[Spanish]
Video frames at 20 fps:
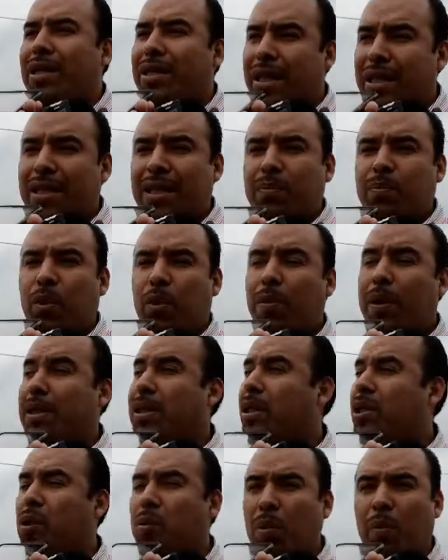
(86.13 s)
de esas
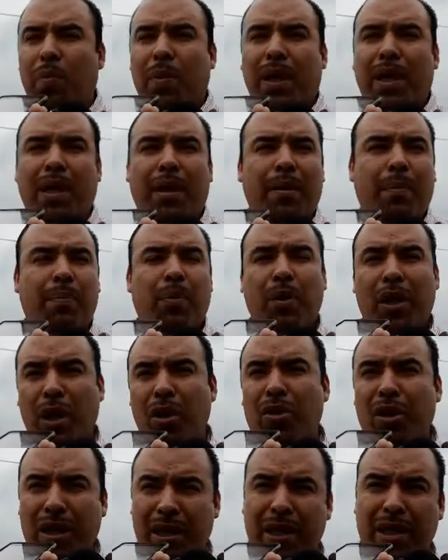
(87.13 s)
probanzas como para
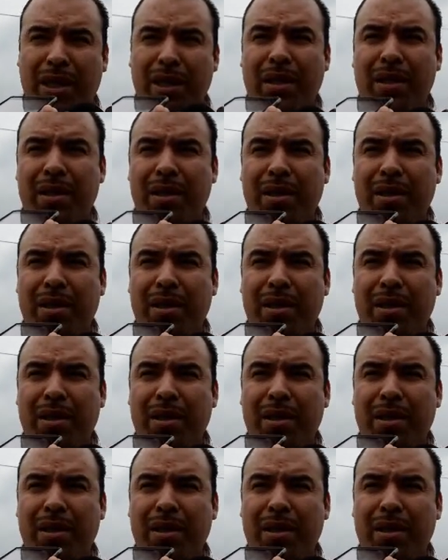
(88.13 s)
poderlos retener.